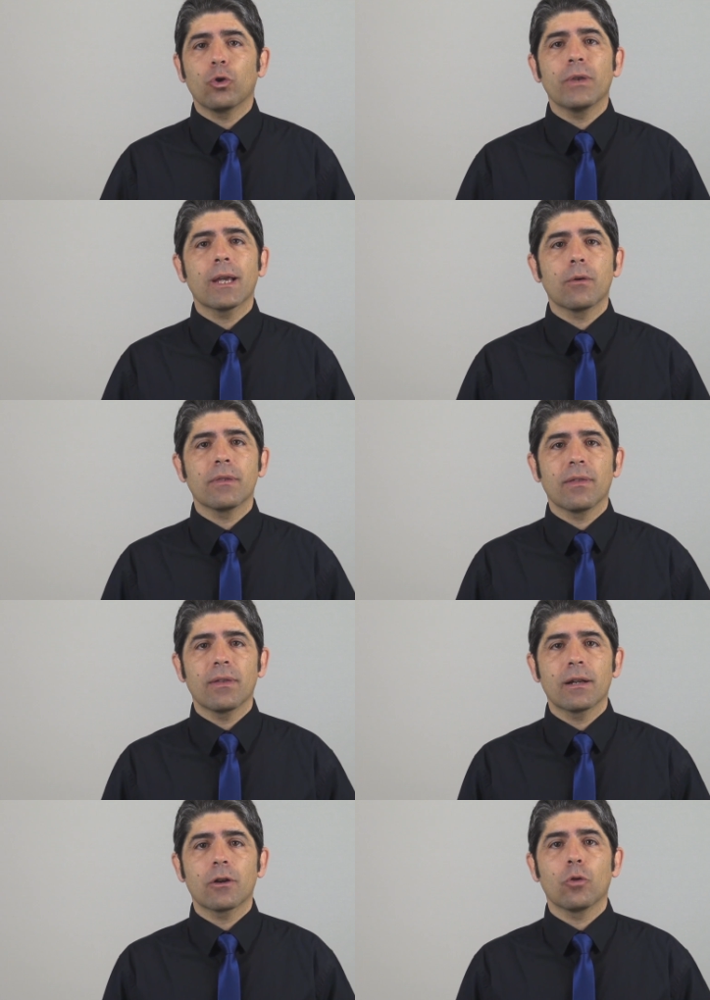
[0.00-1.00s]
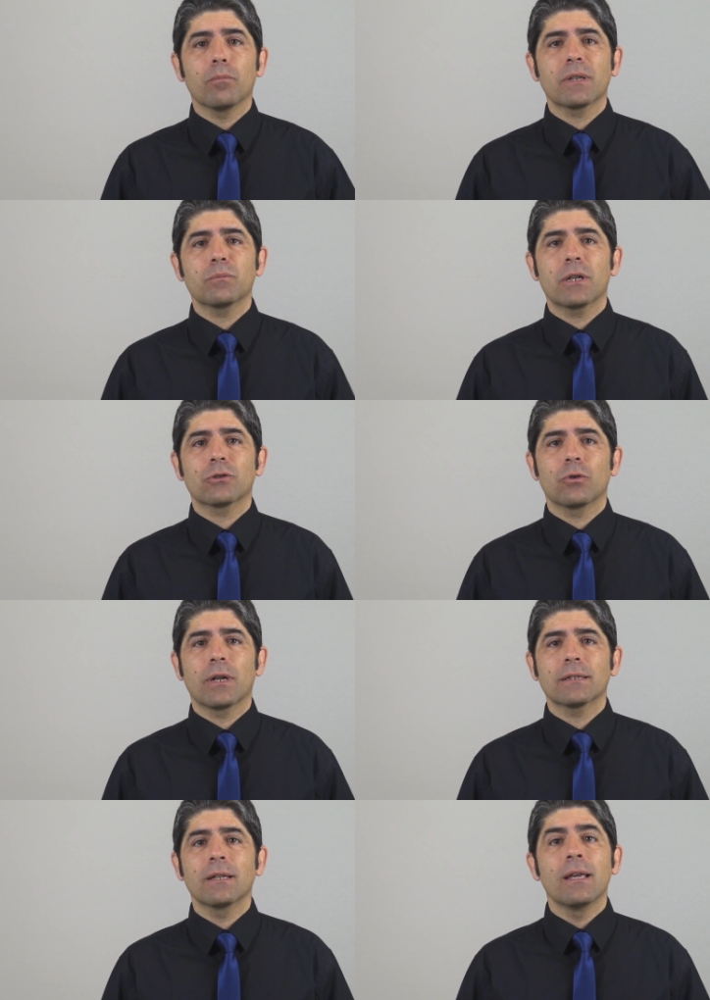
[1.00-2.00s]
donde coincidir con más
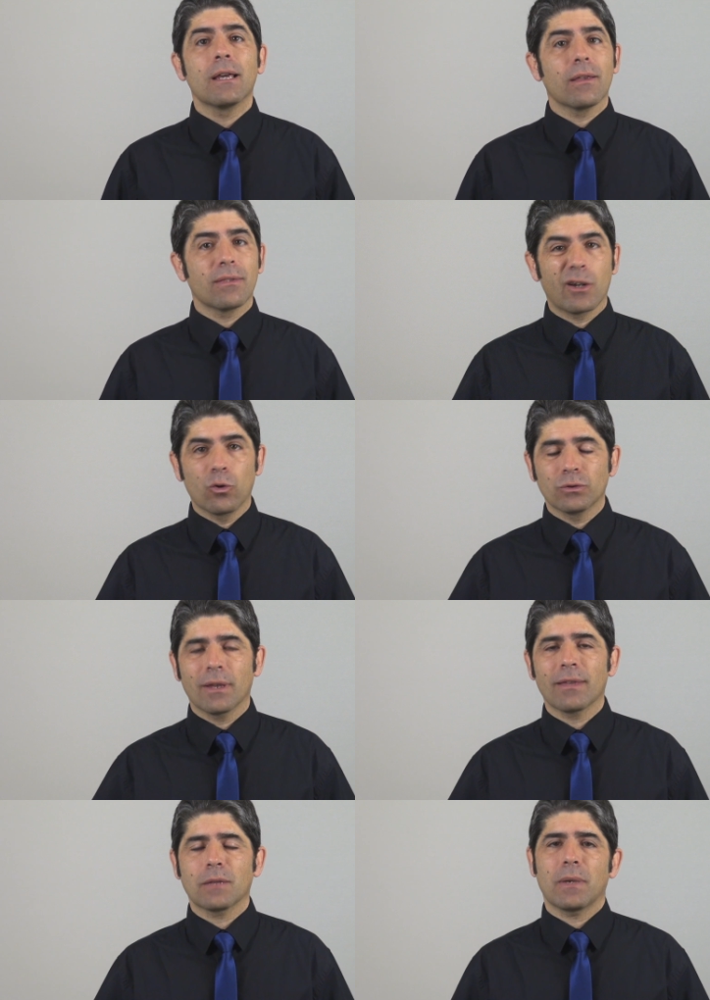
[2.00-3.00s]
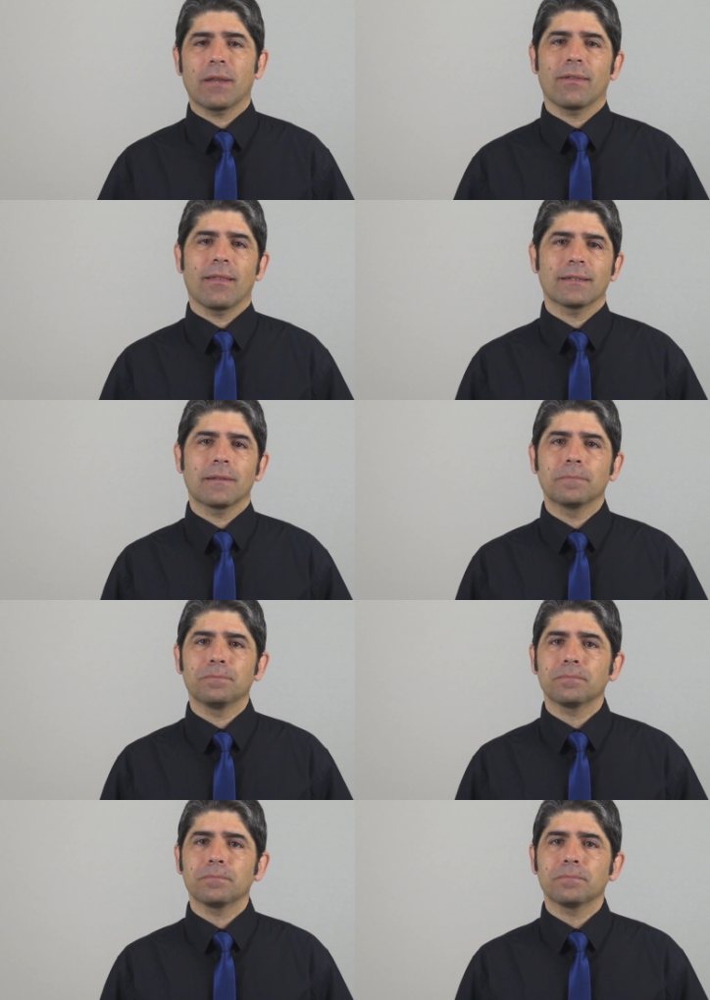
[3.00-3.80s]
personas en circunstancias parecidas.